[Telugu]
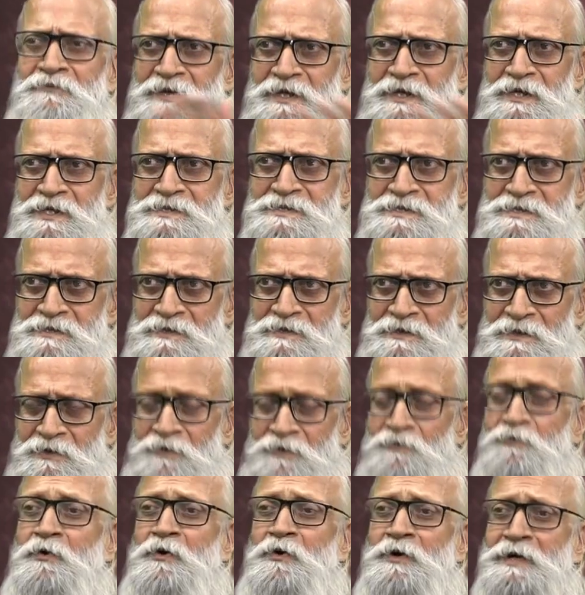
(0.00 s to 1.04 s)
ప్రీవియస్
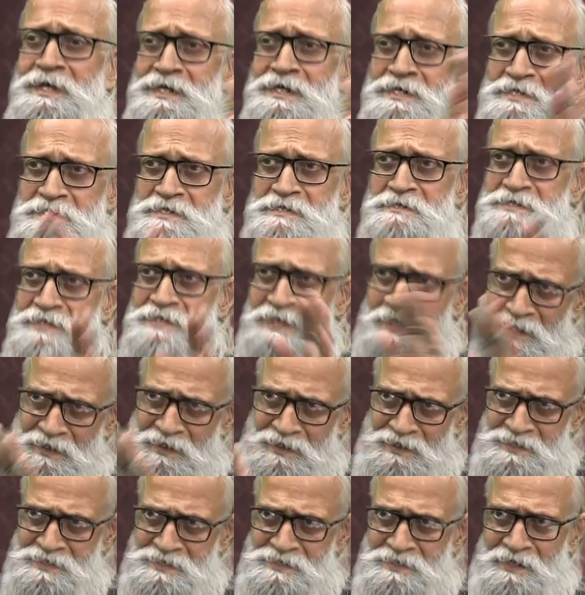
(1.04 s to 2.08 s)
ఓల్డెస్ట్
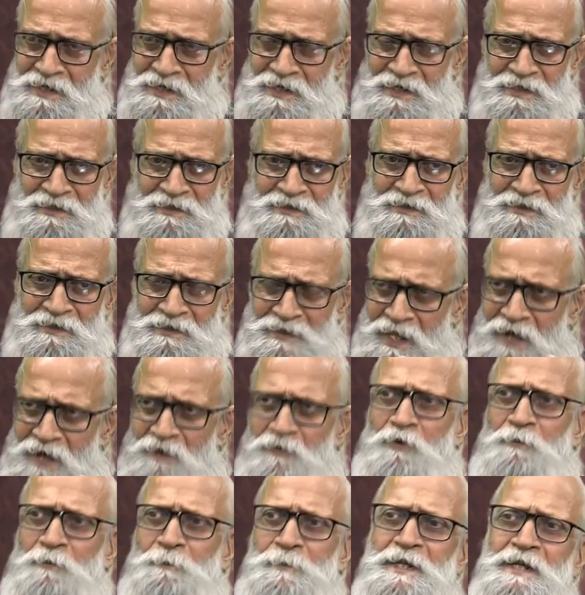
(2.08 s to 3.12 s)
జర్నలిస్ట్గా
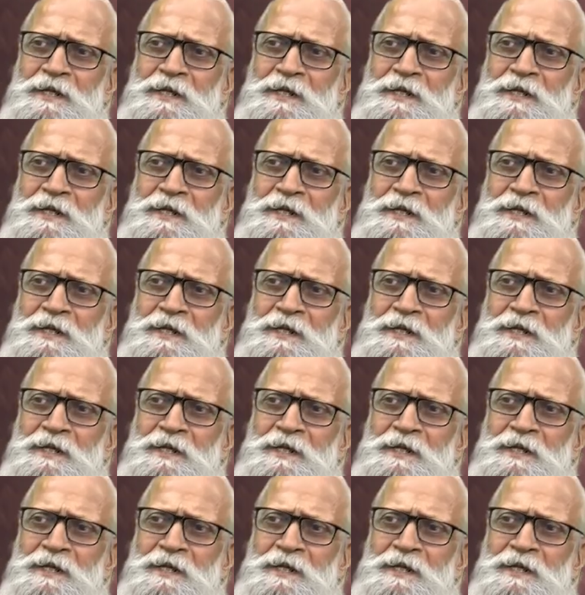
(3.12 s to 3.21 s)
నా